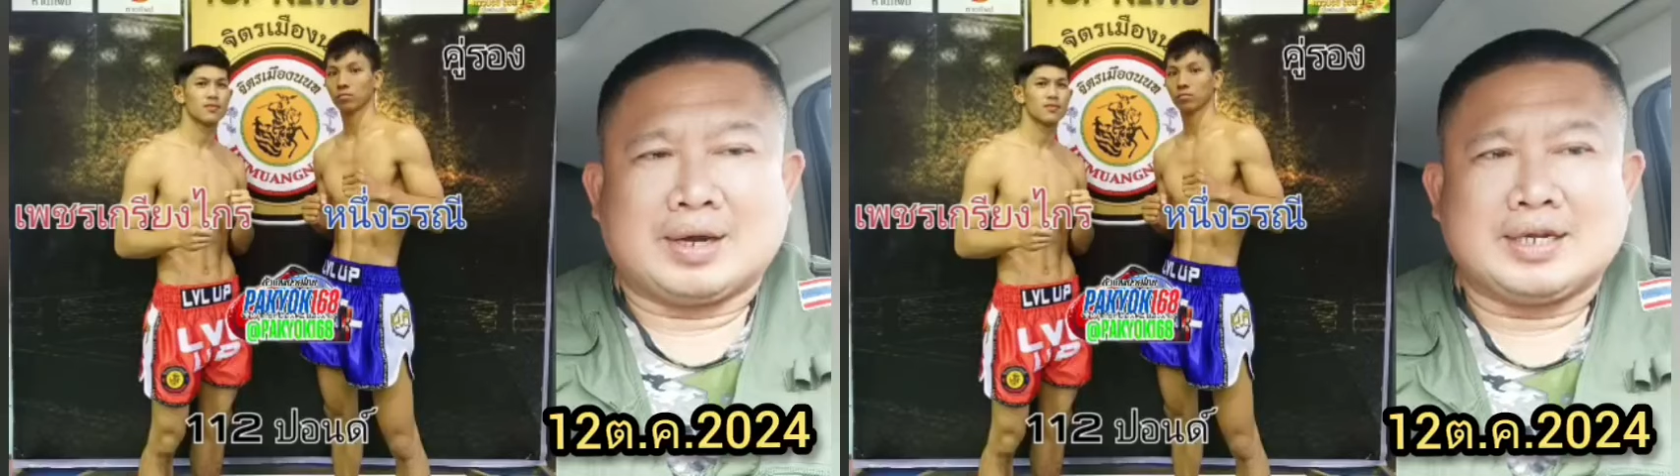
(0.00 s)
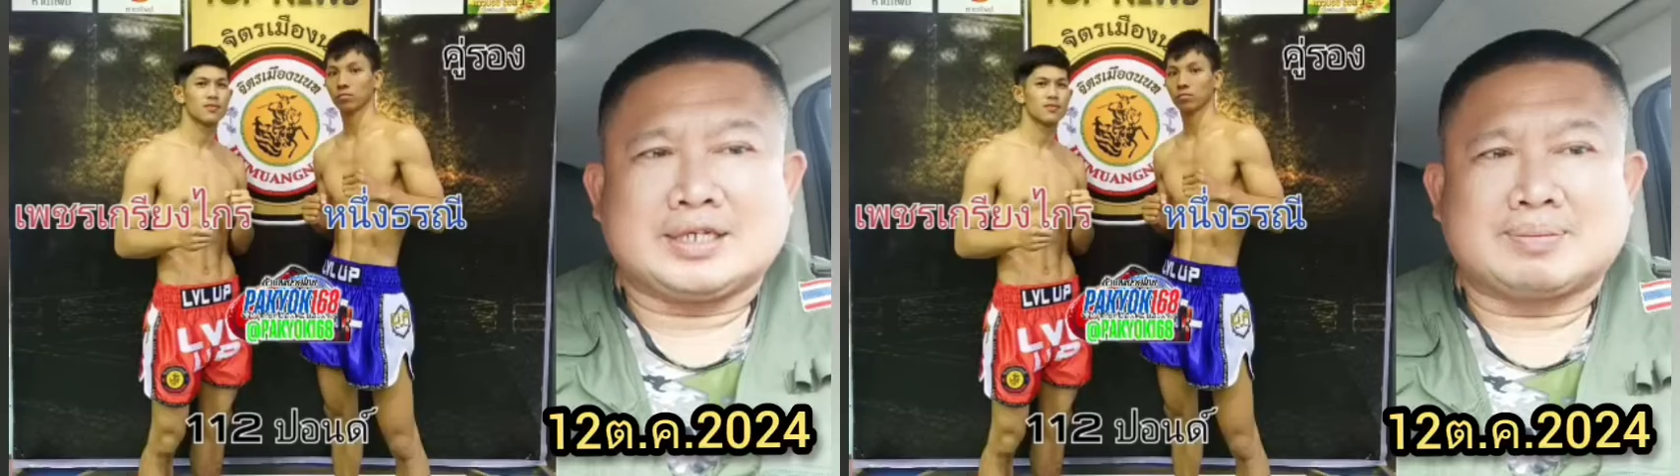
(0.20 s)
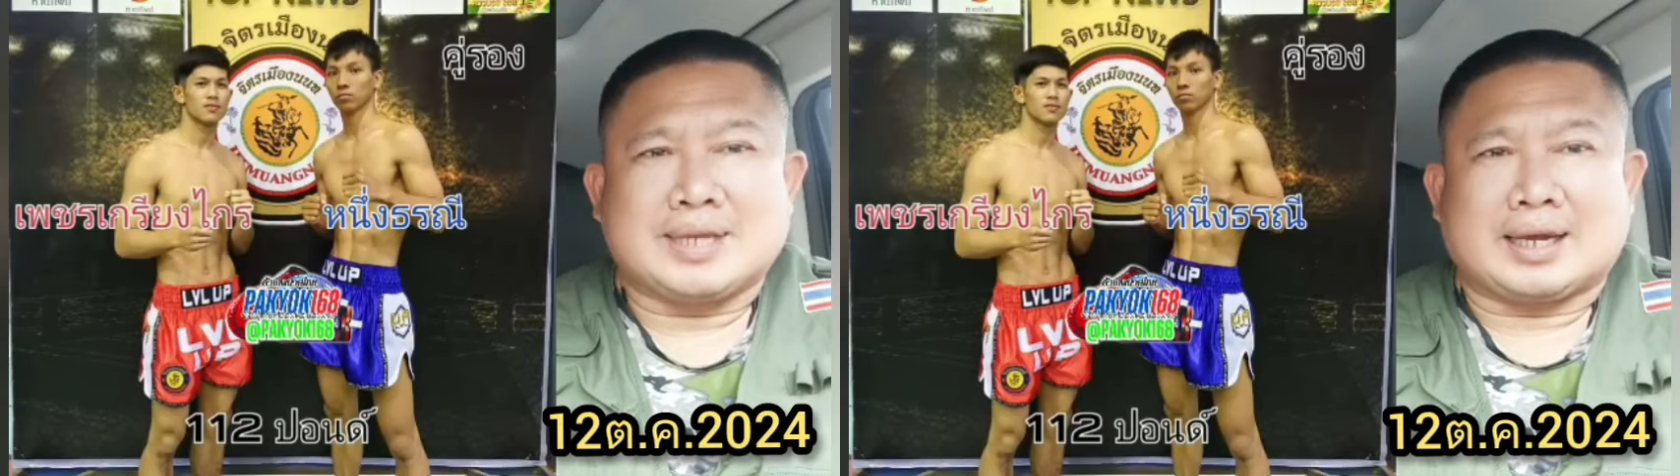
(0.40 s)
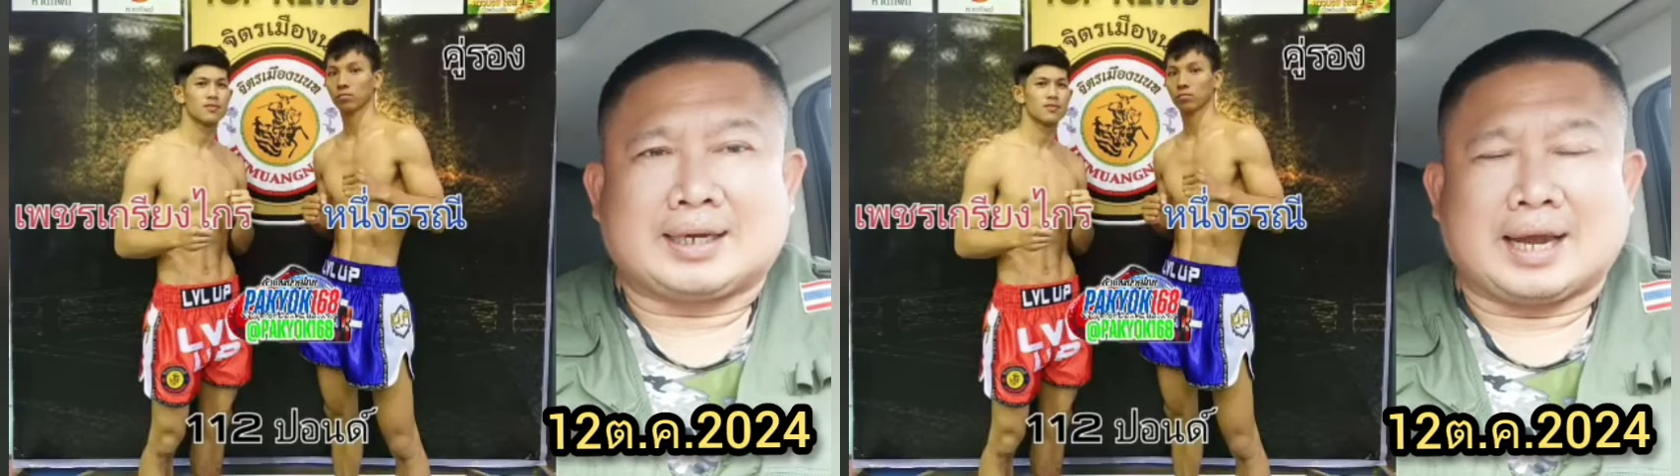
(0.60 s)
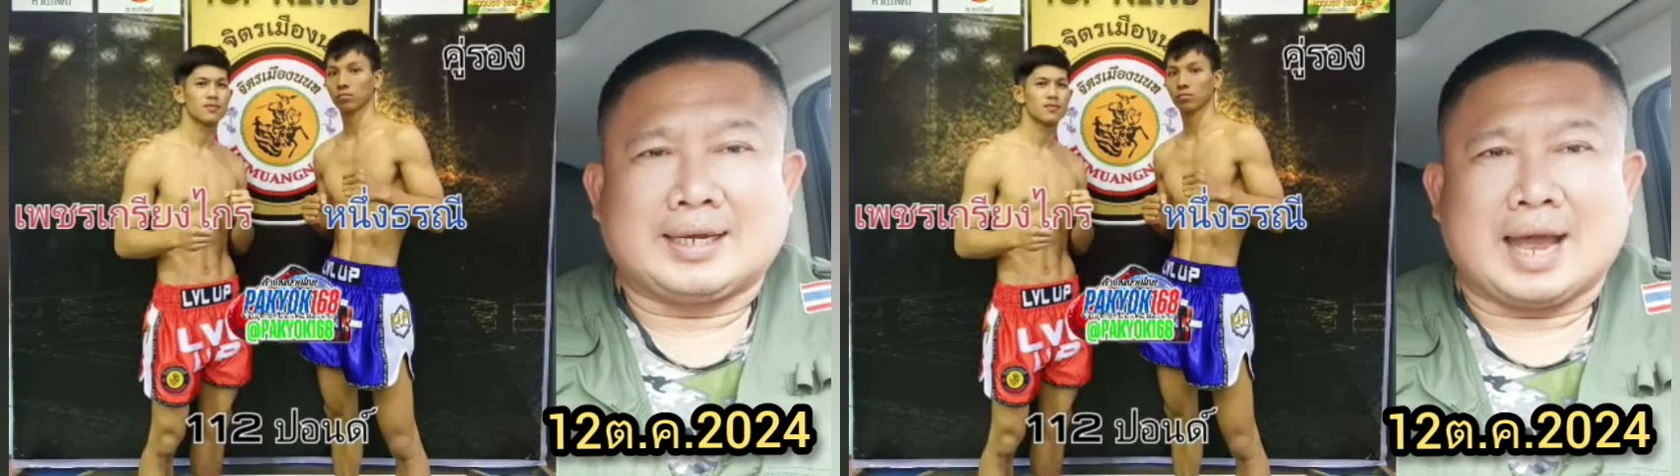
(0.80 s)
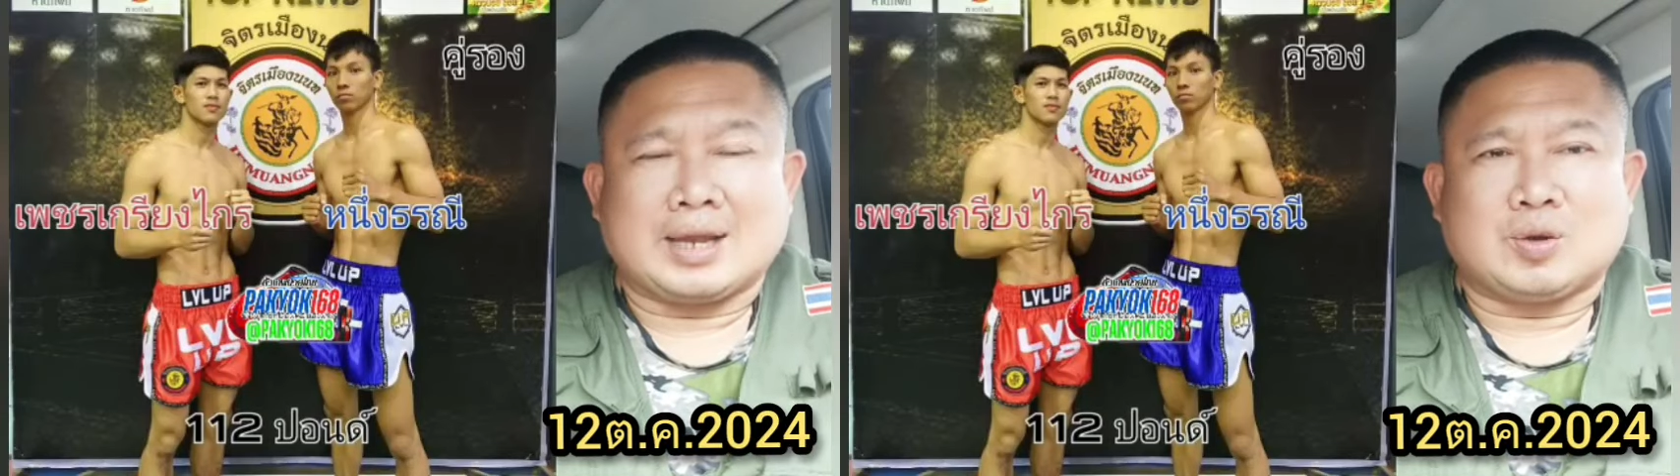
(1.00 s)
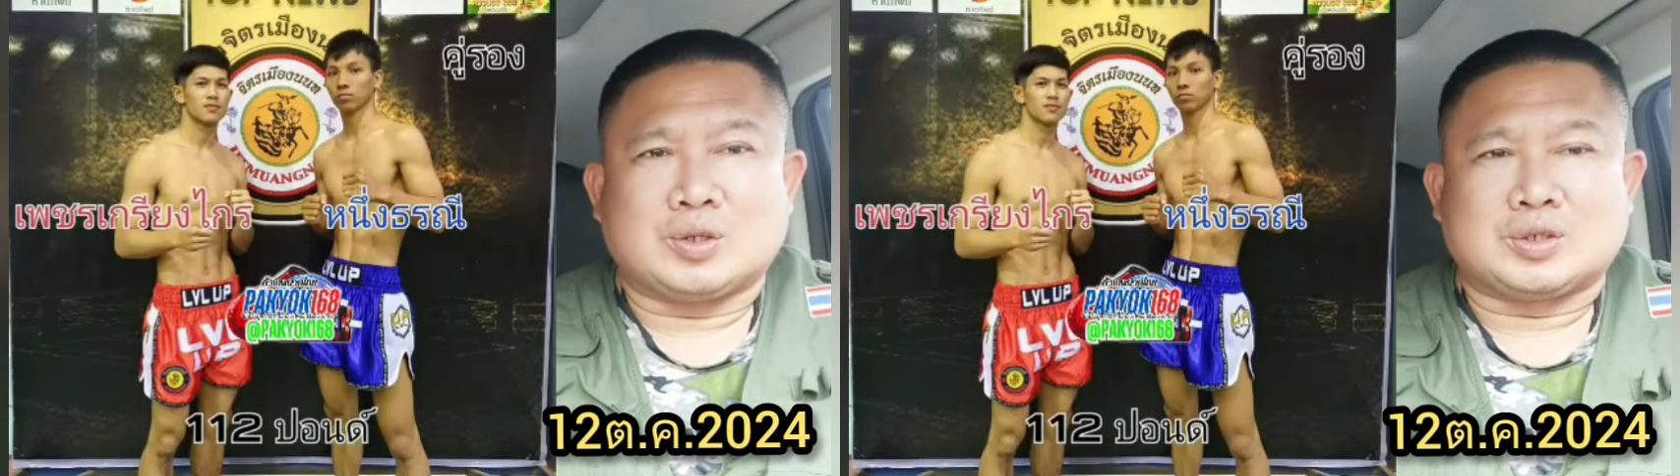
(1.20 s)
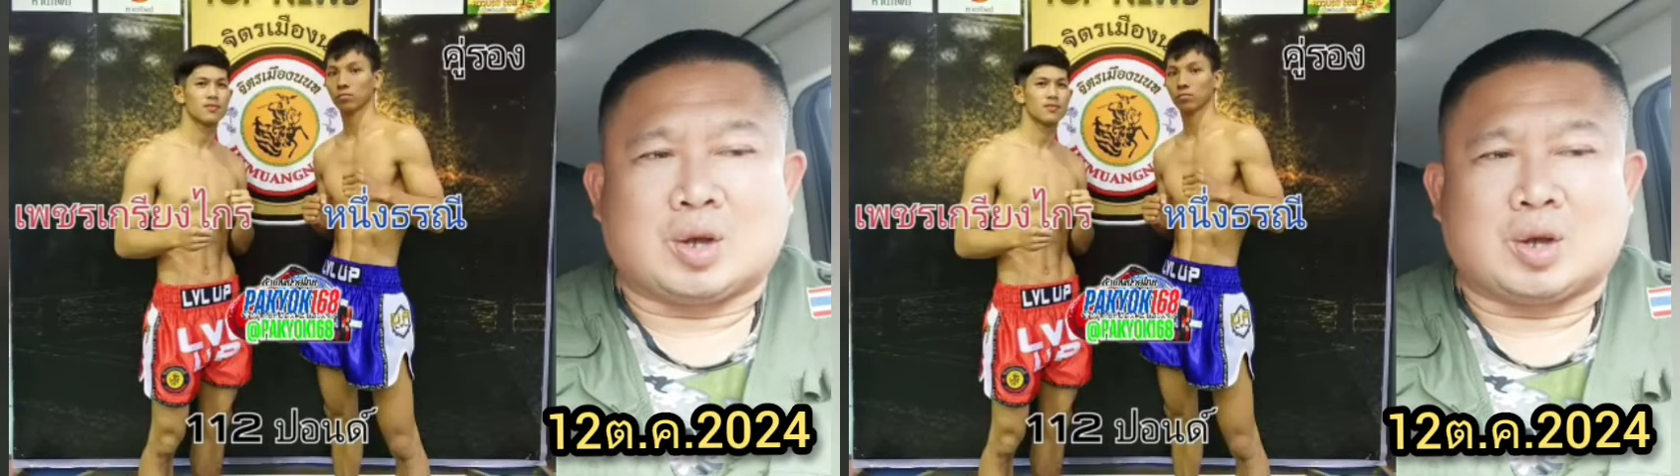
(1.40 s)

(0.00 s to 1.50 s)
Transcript: อวันที่ 17 กันยายน